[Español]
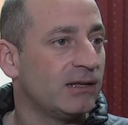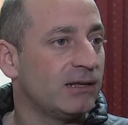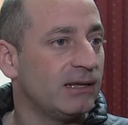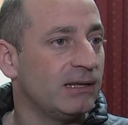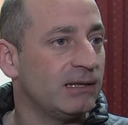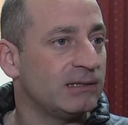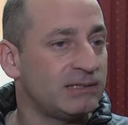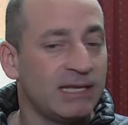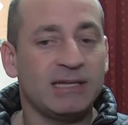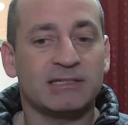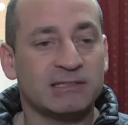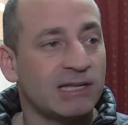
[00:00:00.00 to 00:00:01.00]
Eh, si es
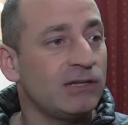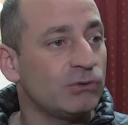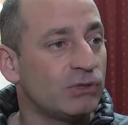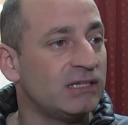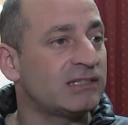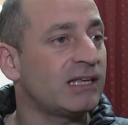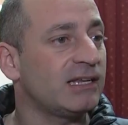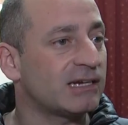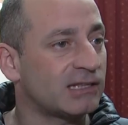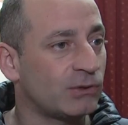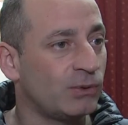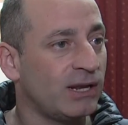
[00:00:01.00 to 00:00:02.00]
necesario utilizar y
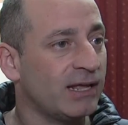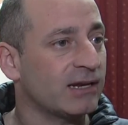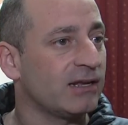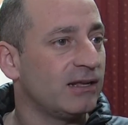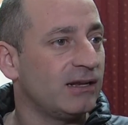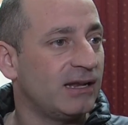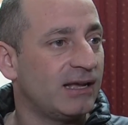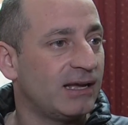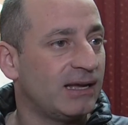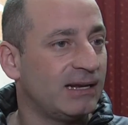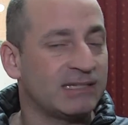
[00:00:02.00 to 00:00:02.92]
articular la,